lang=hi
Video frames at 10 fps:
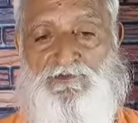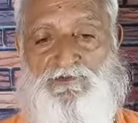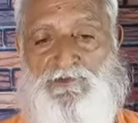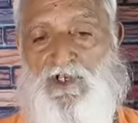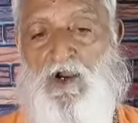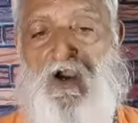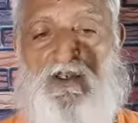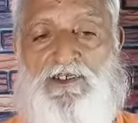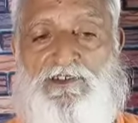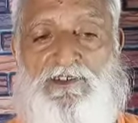और
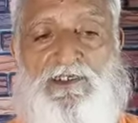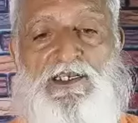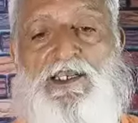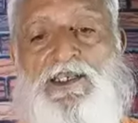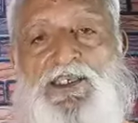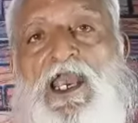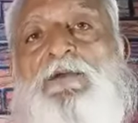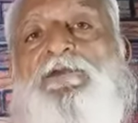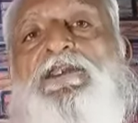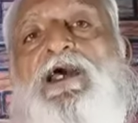या फिर
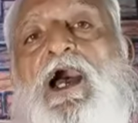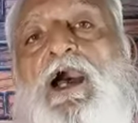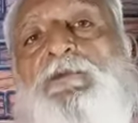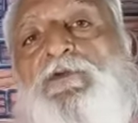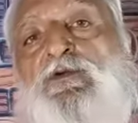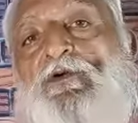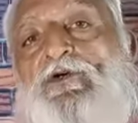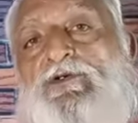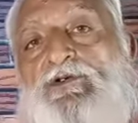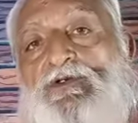आपको
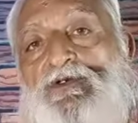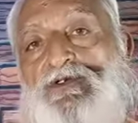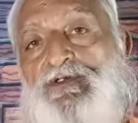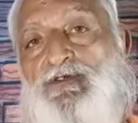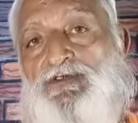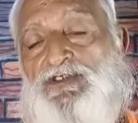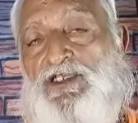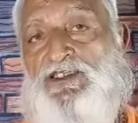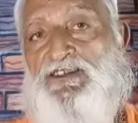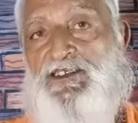चलते
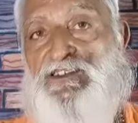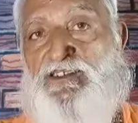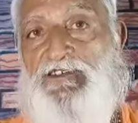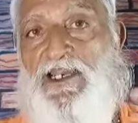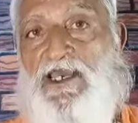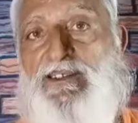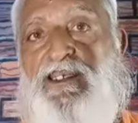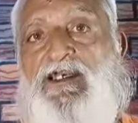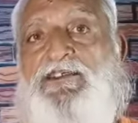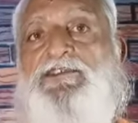चलते डायरिया की
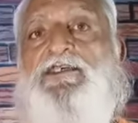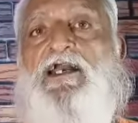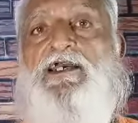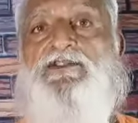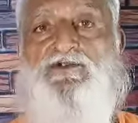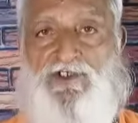शिकायत हो जाए